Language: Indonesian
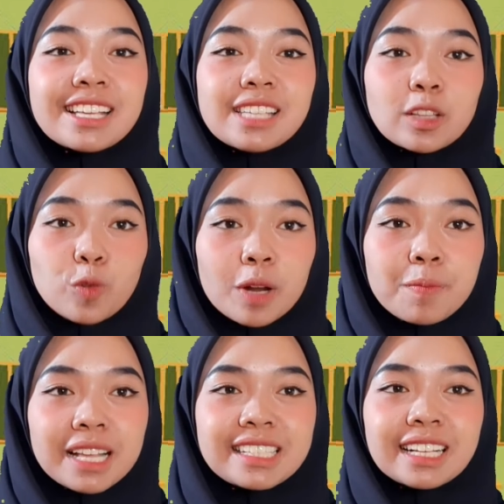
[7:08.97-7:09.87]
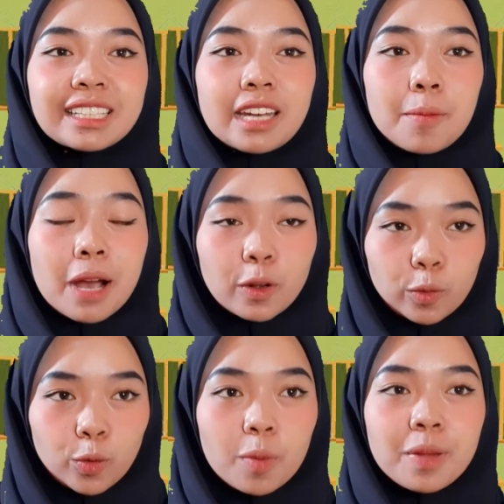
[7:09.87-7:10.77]
Satuan panjang tidak
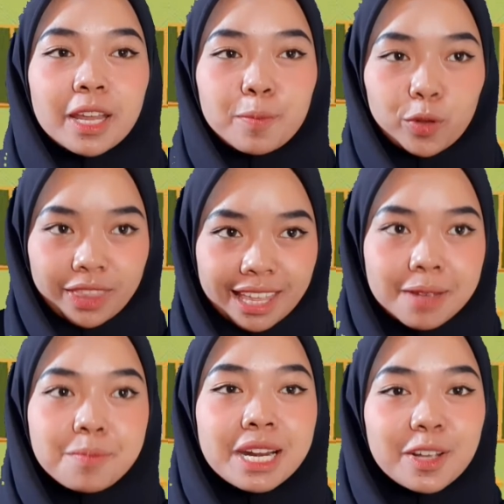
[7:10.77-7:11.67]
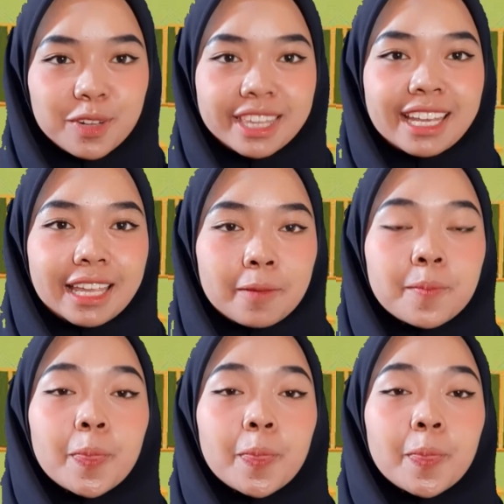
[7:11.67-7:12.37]
baku meliputi berikut ini.